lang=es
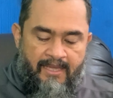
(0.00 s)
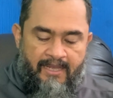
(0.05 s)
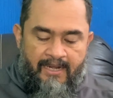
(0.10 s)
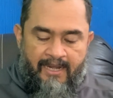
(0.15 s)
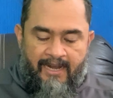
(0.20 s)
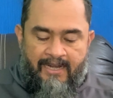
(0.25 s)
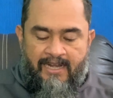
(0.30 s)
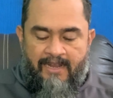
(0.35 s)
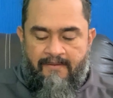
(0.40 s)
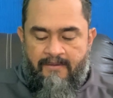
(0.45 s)

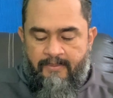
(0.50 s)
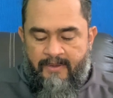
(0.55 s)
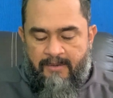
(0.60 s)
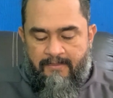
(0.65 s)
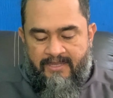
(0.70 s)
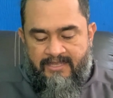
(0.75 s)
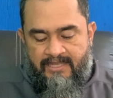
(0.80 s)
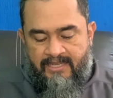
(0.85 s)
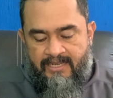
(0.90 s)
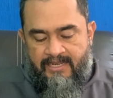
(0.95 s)
La clave para
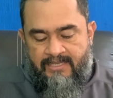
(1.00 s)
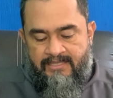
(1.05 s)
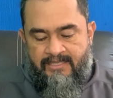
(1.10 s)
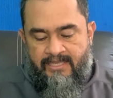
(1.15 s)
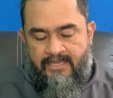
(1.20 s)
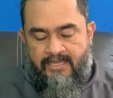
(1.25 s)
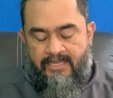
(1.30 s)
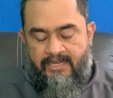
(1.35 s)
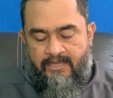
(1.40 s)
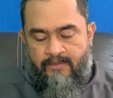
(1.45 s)
mantener
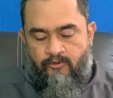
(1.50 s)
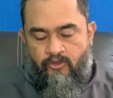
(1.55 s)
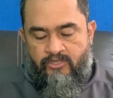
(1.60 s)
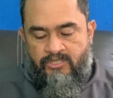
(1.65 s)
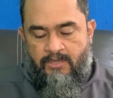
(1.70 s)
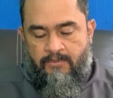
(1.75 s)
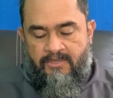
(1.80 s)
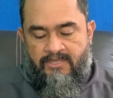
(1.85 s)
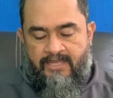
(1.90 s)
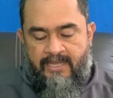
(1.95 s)
este equilibrio
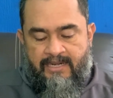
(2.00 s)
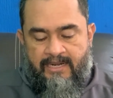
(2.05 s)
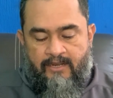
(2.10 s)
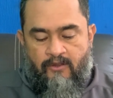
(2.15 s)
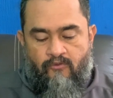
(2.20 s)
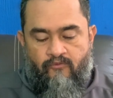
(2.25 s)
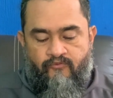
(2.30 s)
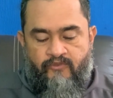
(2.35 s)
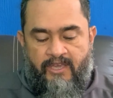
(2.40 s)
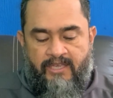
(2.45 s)
es evitar la
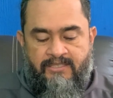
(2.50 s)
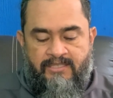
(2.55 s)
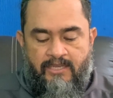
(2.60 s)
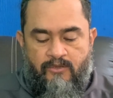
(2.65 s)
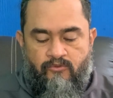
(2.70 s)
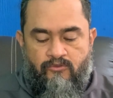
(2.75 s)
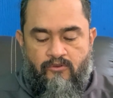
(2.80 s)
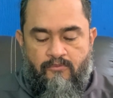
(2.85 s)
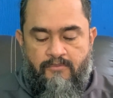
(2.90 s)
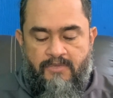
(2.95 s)
confianza
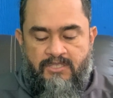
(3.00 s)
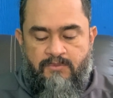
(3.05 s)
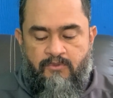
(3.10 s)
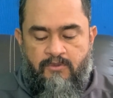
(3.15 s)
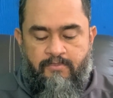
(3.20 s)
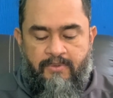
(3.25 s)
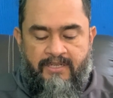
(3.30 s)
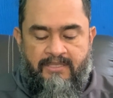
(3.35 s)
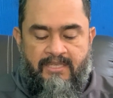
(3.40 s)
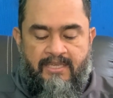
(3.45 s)
en uno mismo
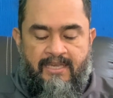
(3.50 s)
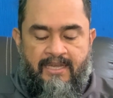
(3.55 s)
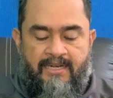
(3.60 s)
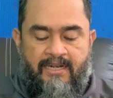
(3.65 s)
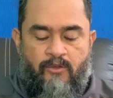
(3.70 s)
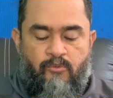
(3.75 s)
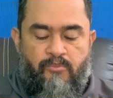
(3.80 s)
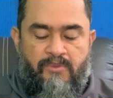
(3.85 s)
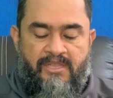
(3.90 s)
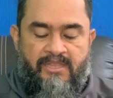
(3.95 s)
y
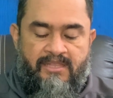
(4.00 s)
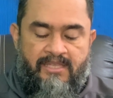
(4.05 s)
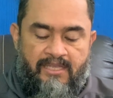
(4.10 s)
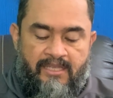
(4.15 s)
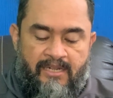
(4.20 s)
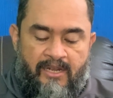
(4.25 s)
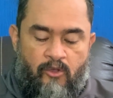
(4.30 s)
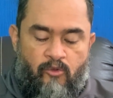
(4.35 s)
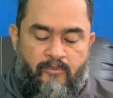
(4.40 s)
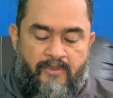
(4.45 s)
practicar la
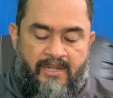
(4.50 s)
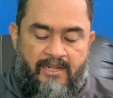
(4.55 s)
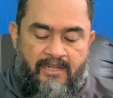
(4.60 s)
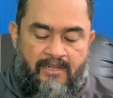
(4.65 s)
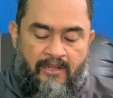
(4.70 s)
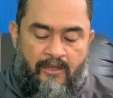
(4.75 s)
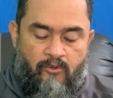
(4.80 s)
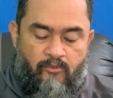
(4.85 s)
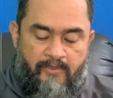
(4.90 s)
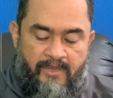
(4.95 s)

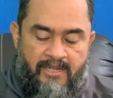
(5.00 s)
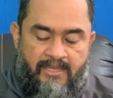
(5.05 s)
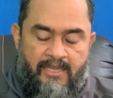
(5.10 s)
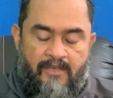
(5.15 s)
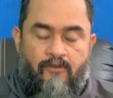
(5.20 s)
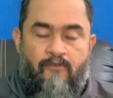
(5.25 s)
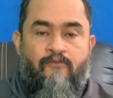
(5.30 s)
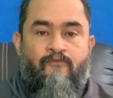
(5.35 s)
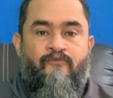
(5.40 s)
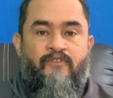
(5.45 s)
la
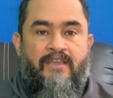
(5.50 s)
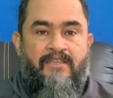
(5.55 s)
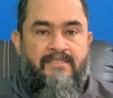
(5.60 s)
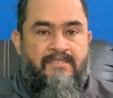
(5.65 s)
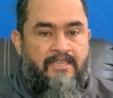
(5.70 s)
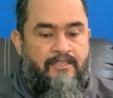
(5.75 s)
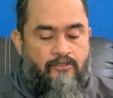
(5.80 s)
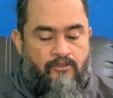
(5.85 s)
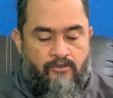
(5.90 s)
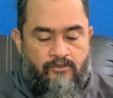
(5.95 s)
humilde
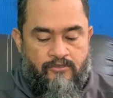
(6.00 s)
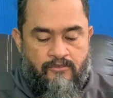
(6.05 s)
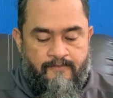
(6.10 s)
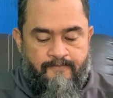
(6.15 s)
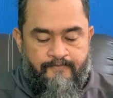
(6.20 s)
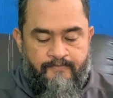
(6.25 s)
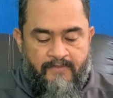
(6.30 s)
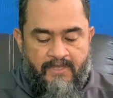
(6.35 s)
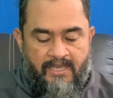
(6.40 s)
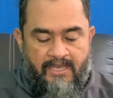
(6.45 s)
confianza en
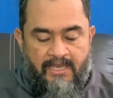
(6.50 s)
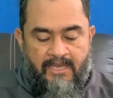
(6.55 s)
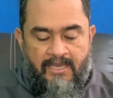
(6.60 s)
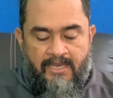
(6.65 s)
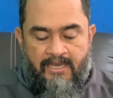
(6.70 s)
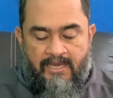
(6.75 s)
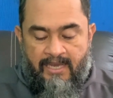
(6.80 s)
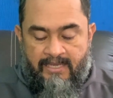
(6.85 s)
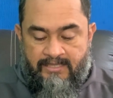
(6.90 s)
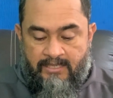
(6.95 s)
Dios
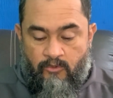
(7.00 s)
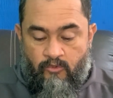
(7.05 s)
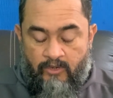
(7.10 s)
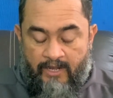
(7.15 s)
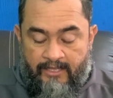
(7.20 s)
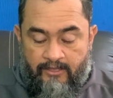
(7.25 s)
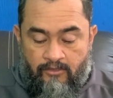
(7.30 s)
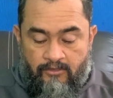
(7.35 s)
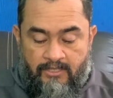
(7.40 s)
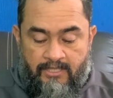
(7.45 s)

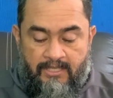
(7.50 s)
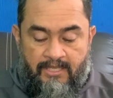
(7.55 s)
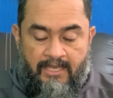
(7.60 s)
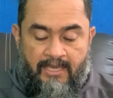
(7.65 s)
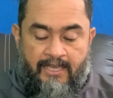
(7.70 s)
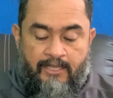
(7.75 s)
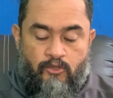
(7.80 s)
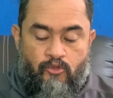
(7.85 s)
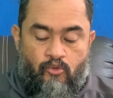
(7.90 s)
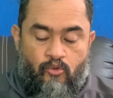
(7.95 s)
asegurándote
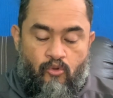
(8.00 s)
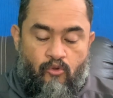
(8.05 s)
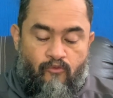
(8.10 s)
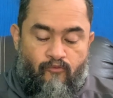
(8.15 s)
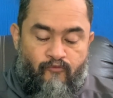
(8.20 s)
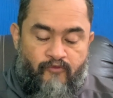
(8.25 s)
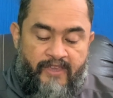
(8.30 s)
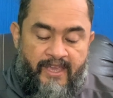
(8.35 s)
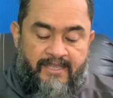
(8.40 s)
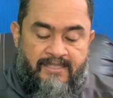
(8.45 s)
de que tu
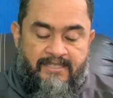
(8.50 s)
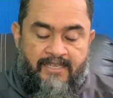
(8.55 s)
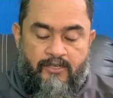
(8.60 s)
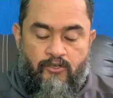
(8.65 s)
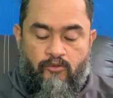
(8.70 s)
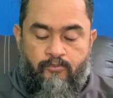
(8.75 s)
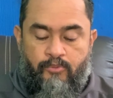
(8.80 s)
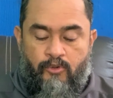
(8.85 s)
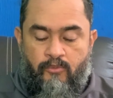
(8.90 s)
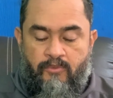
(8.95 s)
confianza
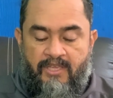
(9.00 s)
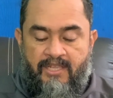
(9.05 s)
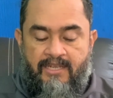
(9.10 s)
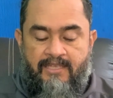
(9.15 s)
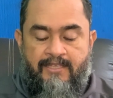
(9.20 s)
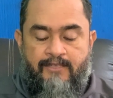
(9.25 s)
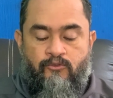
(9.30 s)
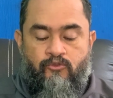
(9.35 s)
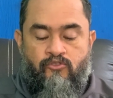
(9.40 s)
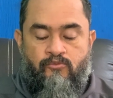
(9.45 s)
no
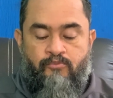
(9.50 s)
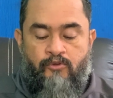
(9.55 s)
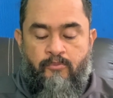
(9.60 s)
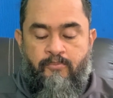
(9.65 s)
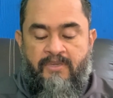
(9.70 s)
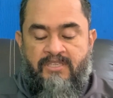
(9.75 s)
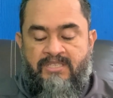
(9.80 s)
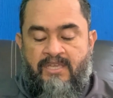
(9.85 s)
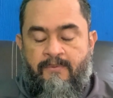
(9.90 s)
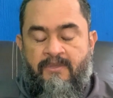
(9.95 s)
proviene de tus
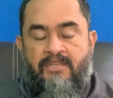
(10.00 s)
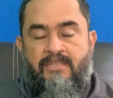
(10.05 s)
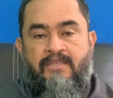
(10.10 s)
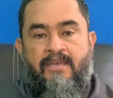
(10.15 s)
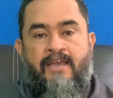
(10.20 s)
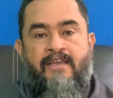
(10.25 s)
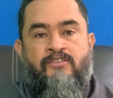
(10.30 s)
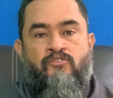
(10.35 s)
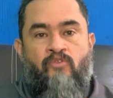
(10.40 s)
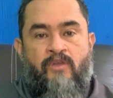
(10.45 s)
propias
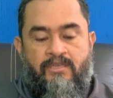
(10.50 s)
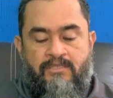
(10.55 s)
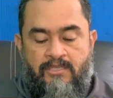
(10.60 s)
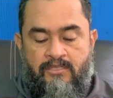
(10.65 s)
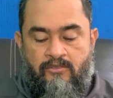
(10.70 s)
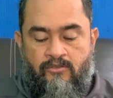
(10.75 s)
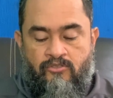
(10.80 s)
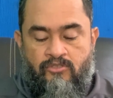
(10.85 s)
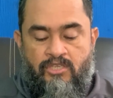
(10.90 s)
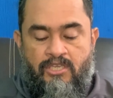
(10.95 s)
habilidades o
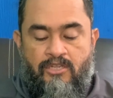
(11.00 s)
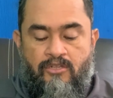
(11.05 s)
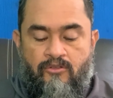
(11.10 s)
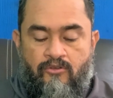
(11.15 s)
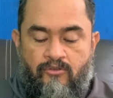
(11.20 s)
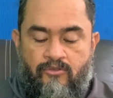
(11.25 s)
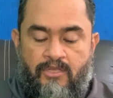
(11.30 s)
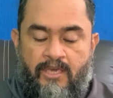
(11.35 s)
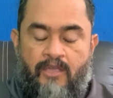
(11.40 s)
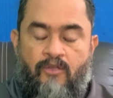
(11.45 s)
éxitos,
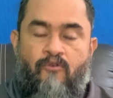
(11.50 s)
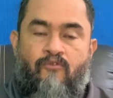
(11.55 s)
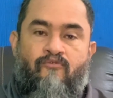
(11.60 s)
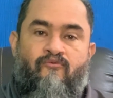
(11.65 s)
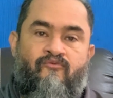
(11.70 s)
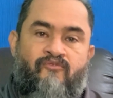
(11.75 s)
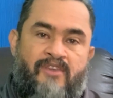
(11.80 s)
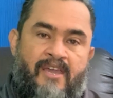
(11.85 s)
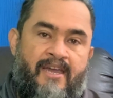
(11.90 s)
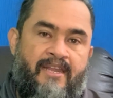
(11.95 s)
sino de
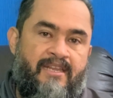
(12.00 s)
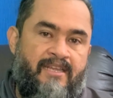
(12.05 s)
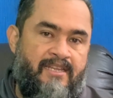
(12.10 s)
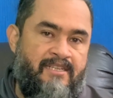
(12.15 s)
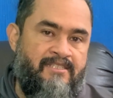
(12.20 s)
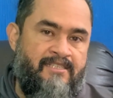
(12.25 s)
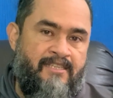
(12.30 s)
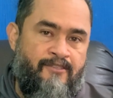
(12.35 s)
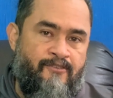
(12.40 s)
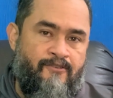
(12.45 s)
confiar en
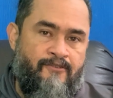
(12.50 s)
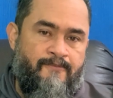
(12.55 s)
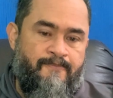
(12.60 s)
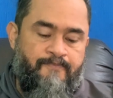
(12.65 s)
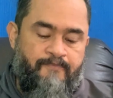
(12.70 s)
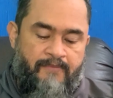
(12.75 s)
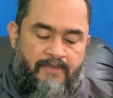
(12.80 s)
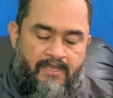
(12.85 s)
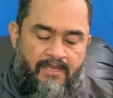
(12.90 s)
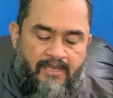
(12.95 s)
el Señor.
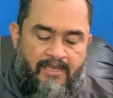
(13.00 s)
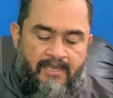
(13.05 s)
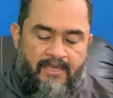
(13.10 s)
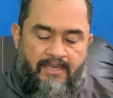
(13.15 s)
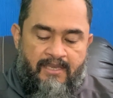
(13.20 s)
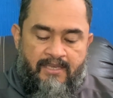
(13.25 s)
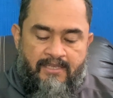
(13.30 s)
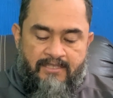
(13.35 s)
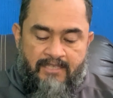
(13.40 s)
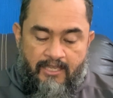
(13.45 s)

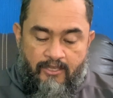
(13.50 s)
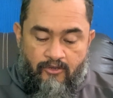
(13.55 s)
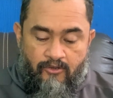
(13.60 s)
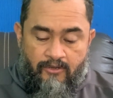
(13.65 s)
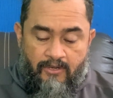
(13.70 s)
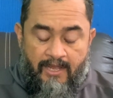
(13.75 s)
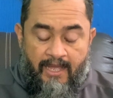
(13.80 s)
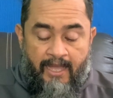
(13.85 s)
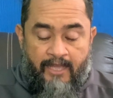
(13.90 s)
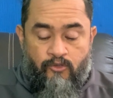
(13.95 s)

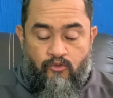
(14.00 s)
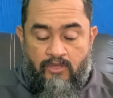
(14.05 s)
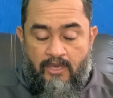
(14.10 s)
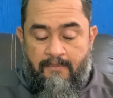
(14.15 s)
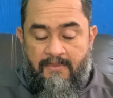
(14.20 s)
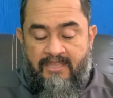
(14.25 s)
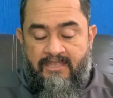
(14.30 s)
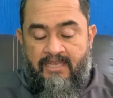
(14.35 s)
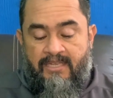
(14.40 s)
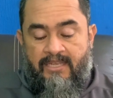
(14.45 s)
Señor,
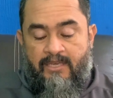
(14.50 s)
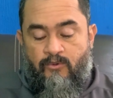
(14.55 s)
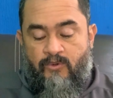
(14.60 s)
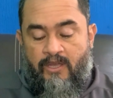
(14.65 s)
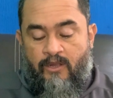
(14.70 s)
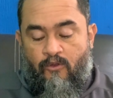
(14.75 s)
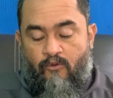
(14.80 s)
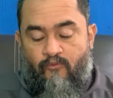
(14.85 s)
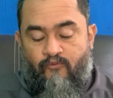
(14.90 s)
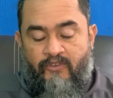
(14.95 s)
ayúdame a tener
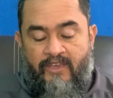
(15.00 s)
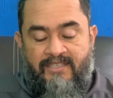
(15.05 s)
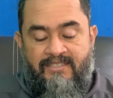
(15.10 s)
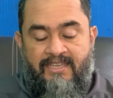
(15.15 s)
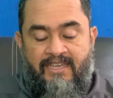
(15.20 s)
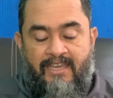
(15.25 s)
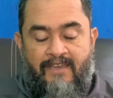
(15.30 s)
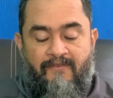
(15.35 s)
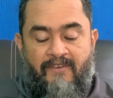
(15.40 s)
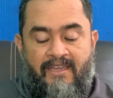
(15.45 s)
una
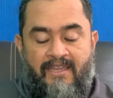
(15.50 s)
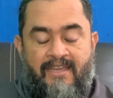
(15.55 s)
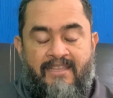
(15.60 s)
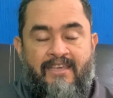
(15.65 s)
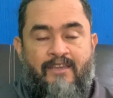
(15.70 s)
confianza que venga